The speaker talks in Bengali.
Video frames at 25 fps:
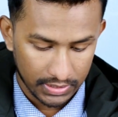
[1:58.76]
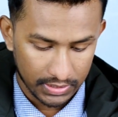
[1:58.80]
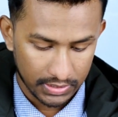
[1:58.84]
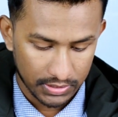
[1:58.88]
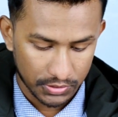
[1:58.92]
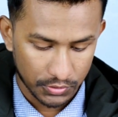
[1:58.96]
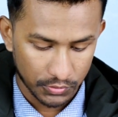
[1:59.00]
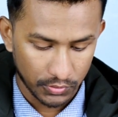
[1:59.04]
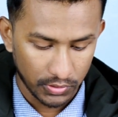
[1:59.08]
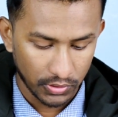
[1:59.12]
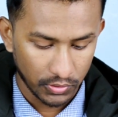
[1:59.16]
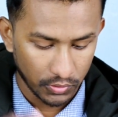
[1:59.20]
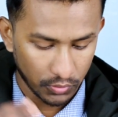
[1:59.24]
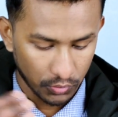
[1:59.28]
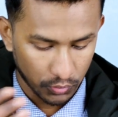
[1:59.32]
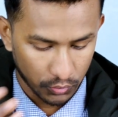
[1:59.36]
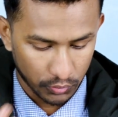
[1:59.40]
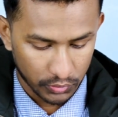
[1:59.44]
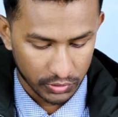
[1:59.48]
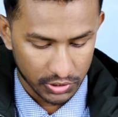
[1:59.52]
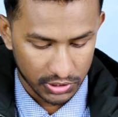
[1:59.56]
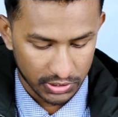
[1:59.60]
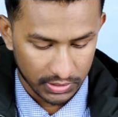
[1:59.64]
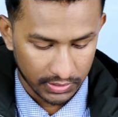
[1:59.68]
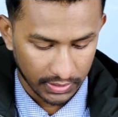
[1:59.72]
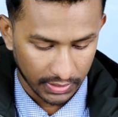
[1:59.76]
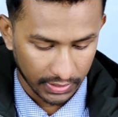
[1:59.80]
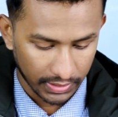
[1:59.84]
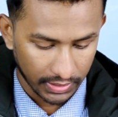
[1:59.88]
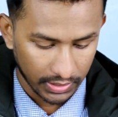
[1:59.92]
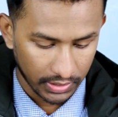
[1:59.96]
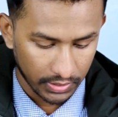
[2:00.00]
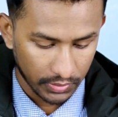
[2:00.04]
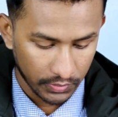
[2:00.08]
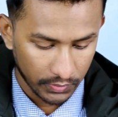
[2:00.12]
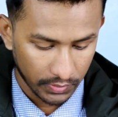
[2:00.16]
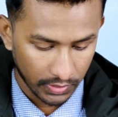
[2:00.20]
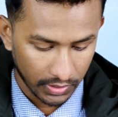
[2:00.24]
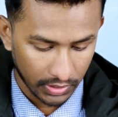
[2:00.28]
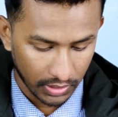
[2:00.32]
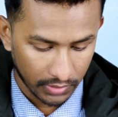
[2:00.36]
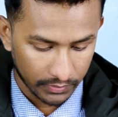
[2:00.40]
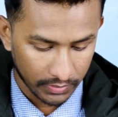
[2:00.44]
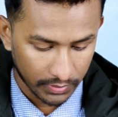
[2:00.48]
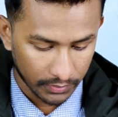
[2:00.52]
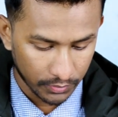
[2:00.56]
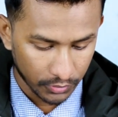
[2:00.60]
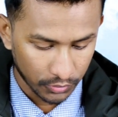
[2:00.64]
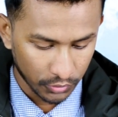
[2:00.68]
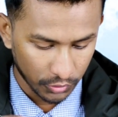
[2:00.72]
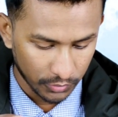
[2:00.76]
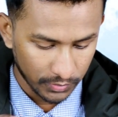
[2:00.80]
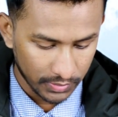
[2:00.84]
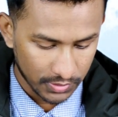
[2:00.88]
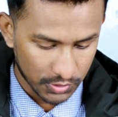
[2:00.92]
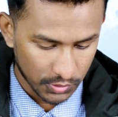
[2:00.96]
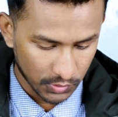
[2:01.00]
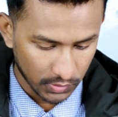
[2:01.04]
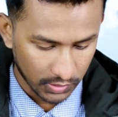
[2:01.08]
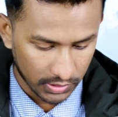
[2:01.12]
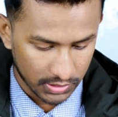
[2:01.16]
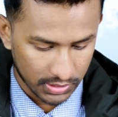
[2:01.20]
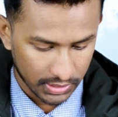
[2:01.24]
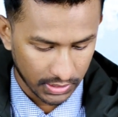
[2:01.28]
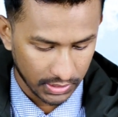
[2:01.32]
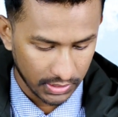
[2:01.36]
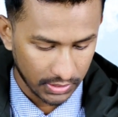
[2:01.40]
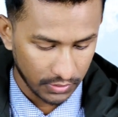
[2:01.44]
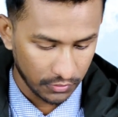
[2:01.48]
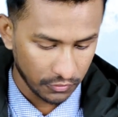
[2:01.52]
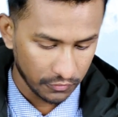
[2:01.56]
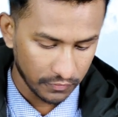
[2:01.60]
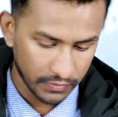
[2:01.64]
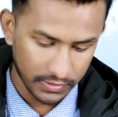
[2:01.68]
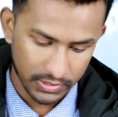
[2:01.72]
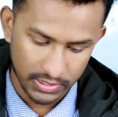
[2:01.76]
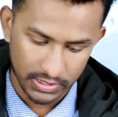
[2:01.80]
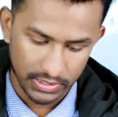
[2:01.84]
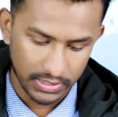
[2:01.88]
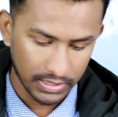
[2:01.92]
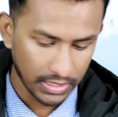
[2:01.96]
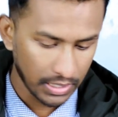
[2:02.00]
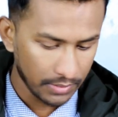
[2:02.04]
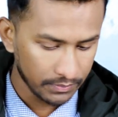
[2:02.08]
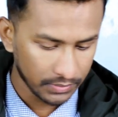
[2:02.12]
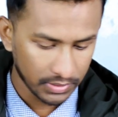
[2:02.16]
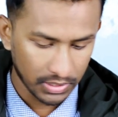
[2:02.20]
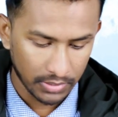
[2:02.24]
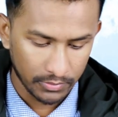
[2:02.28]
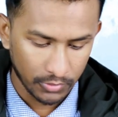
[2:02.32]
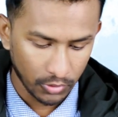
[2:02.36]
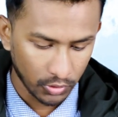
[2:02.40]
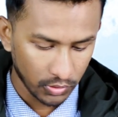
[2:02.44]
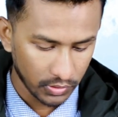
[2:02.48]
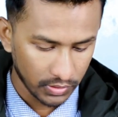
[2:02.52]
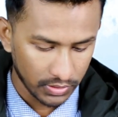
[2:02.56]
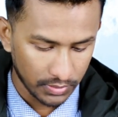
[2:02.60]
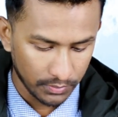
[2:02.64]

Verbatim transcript: যদি কোনো কোশ্চেন থাকে ওকে আমরা প্রথমে চলে যাই ইউনিভার্সিটির নামটা আমি অলরেডি